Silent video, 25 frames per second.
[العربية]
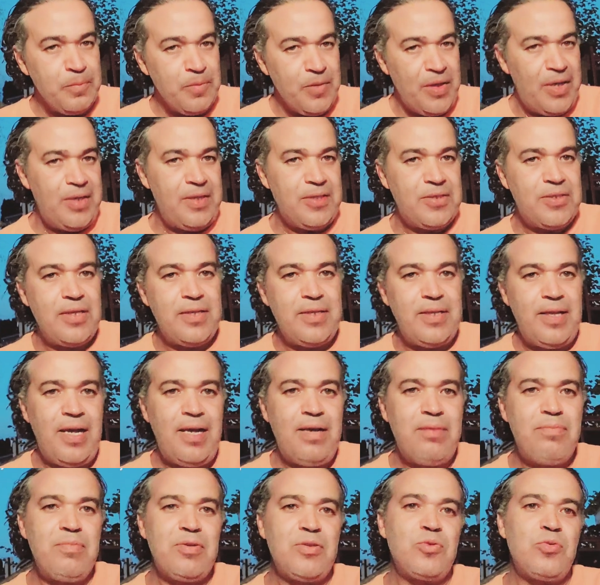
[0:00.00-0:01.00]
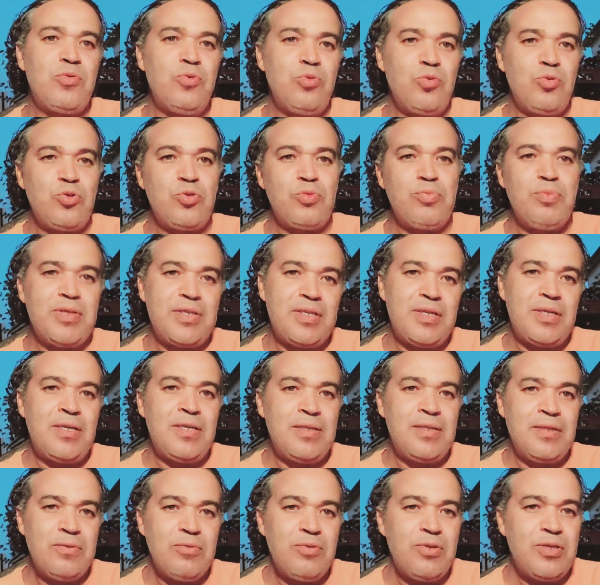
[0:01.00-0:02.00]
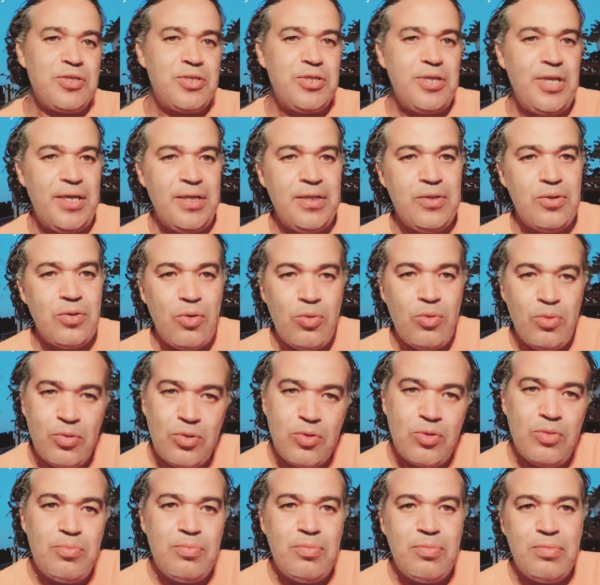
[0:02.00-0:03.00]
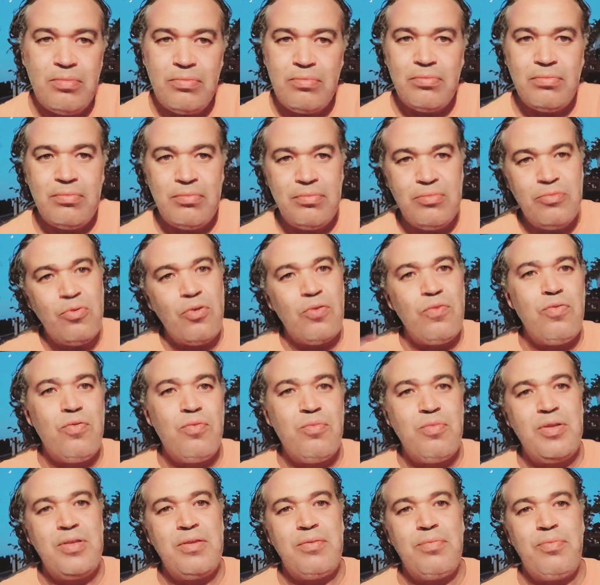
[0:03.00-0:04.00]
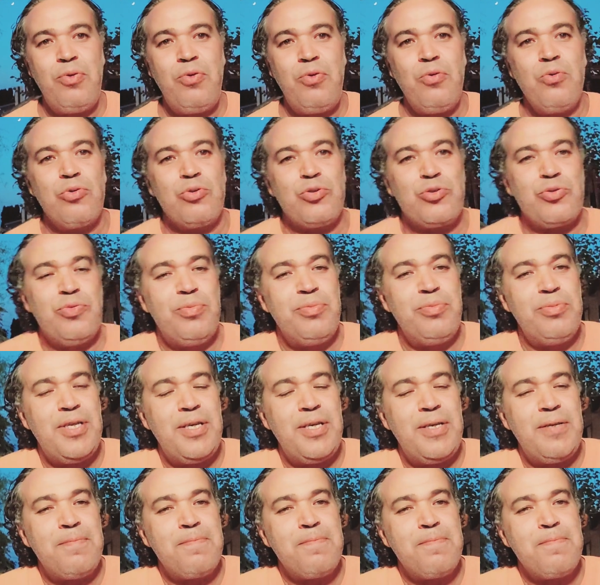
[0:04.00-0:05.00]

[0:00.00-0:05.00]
علاش هاد العام ما تقولوش مثلا ولا شي حد يقول لكم نوقفوا ما نذبحوش فهمتي